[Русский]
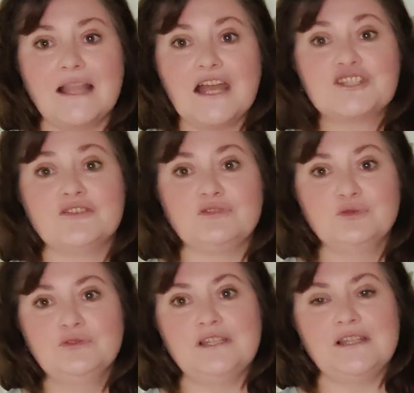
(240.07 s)
наше
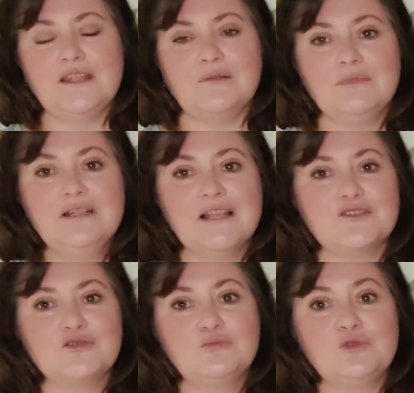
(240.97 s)
внутреннее, мы
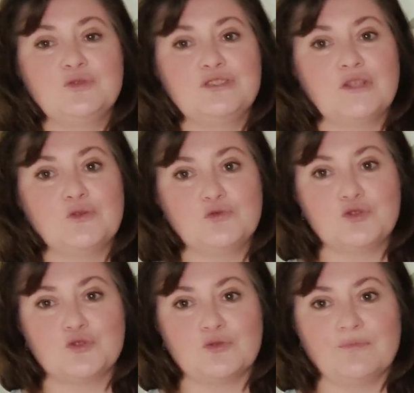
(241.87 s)
голосуем друг за
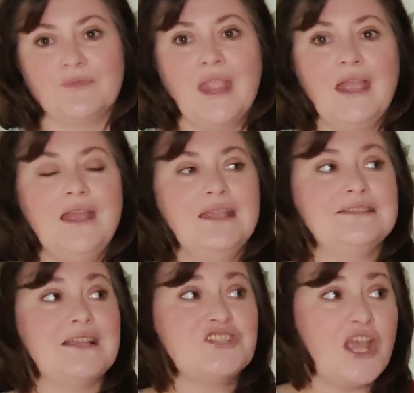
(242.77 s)
дружку.
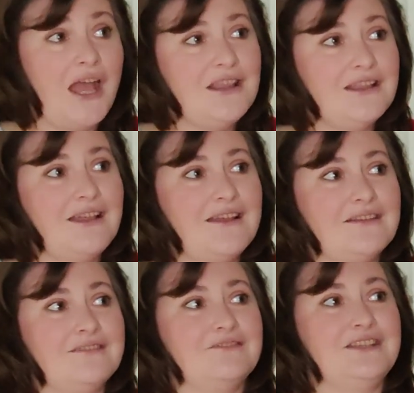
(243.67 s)
Изначально
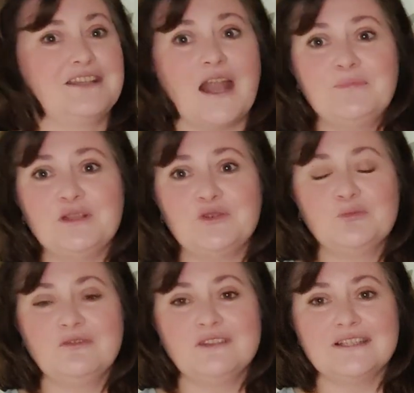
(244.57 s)
э, игра
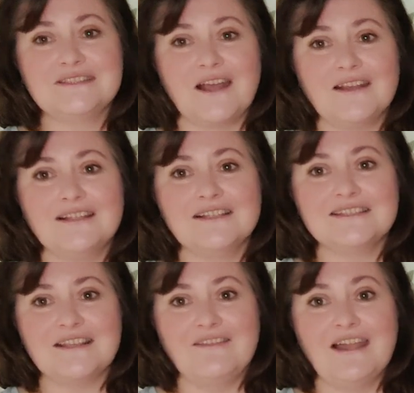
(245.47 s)
придумывалась как
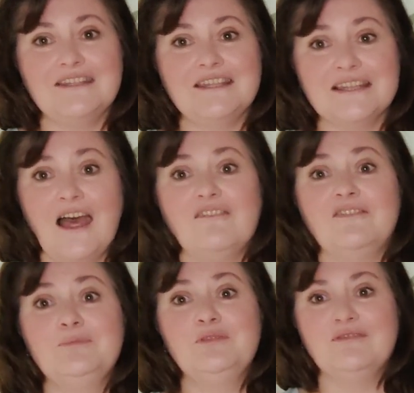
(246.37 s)
голосование на
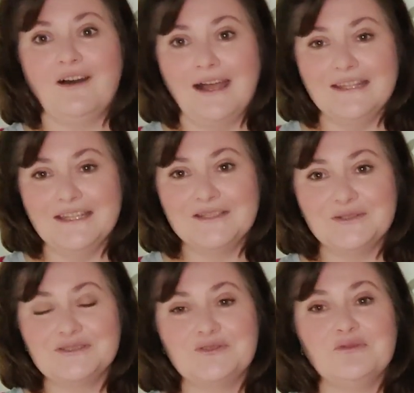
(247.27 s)
выбывание, то
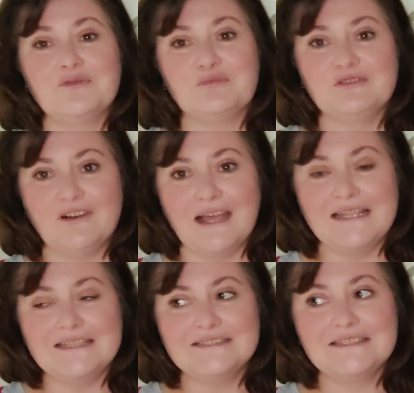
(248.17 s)
есть кто
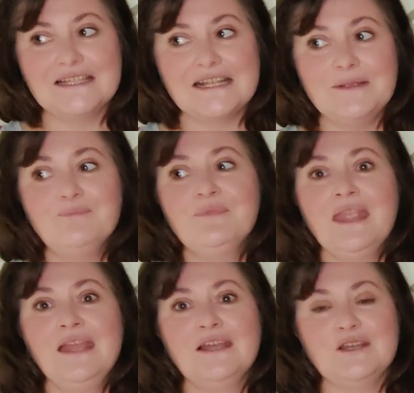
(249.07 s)
выбывает из игры,
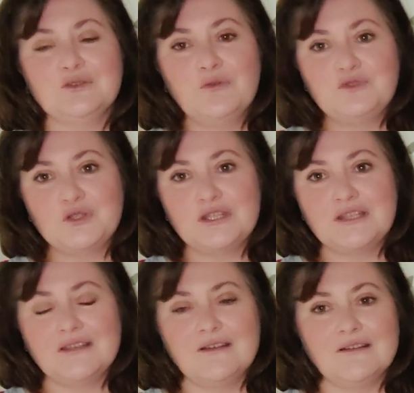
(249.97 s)
э, но
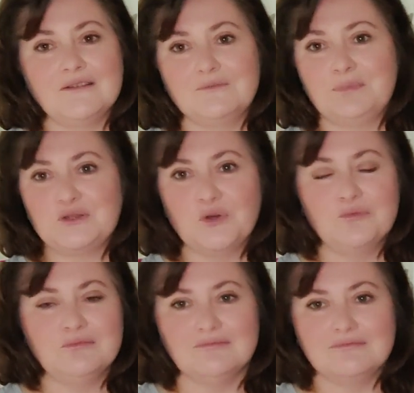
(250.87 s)
все-таки э,
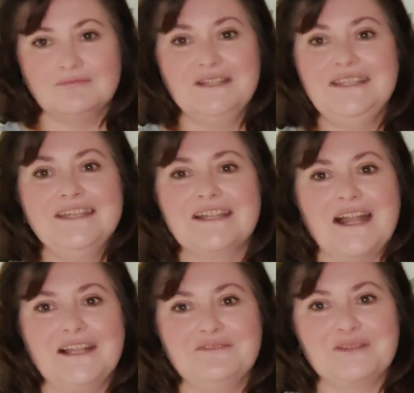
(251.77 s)
потом мы не
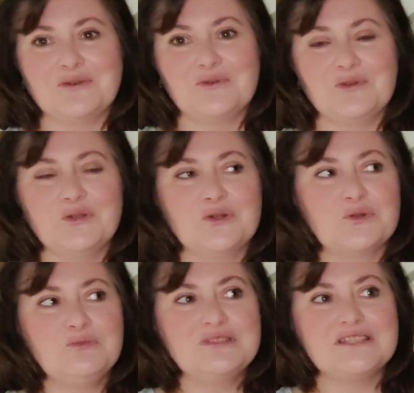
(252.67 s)
играли в такую
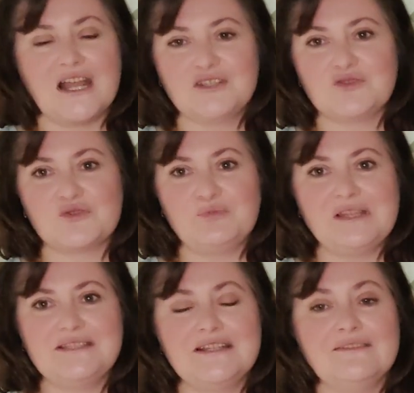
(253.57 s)
игру, мы сразу же
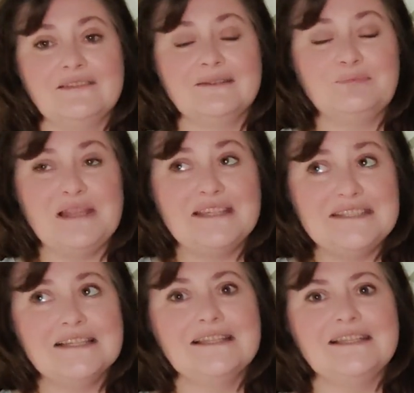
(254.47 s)

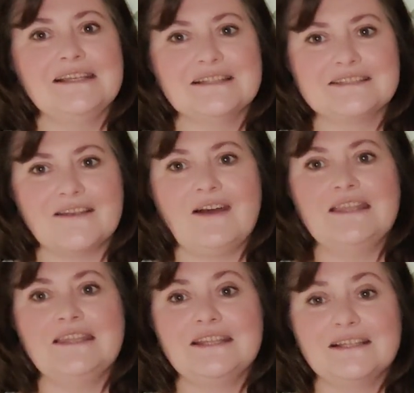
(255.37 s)
переделали
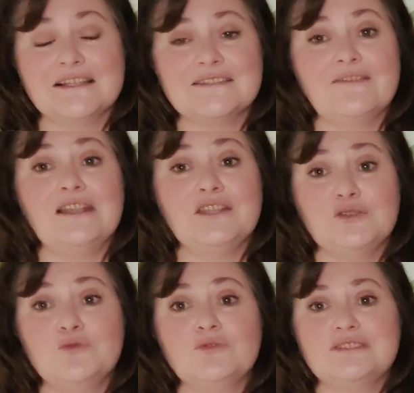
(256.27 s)
голосование на голосование
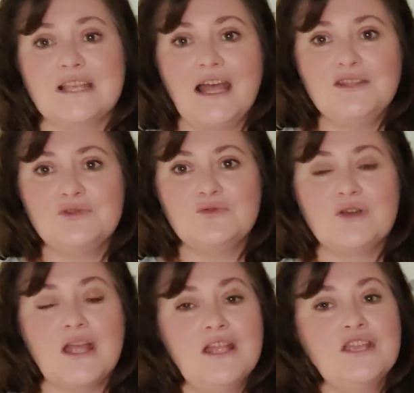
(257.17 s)
друг за
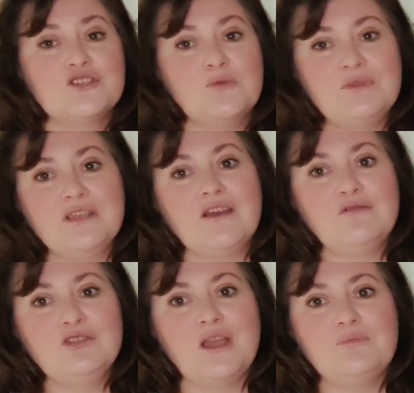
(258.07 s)
друга, чтобы
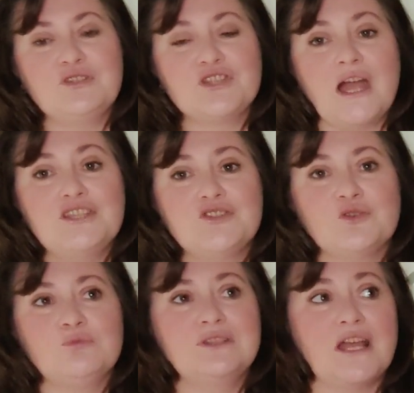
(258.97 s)
никого не обижать,
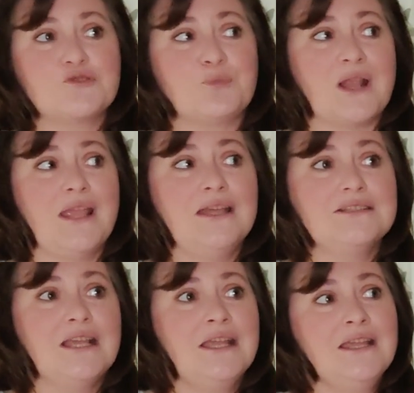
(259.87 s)
чтобы наш
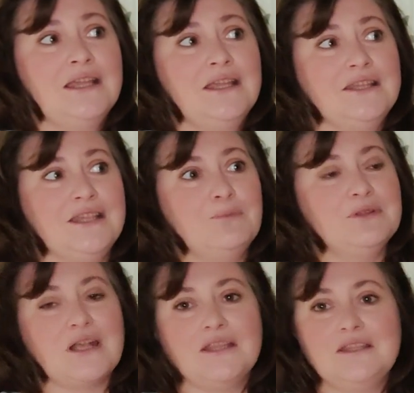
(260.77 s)
проект не
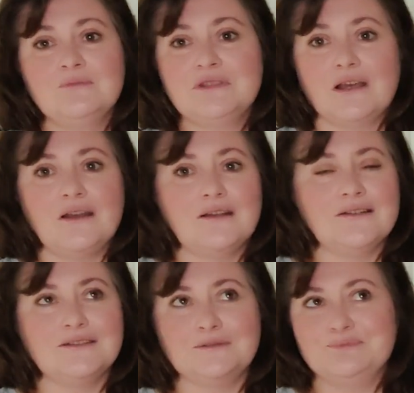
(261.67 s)
был
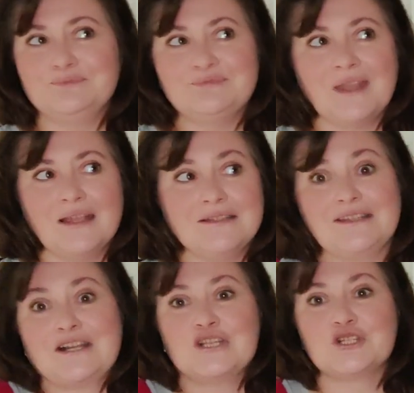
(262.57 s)
каким-то
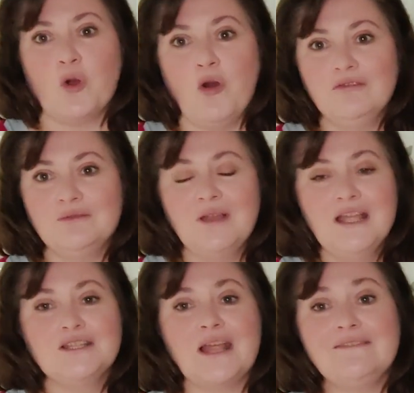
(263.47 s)
трешовым.
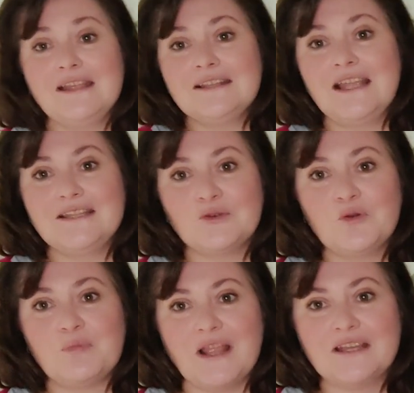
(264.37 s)
Наверное,
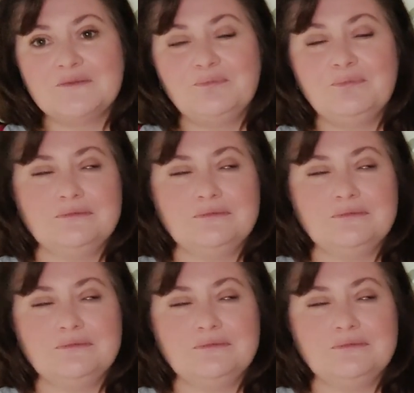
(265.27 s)
такой проект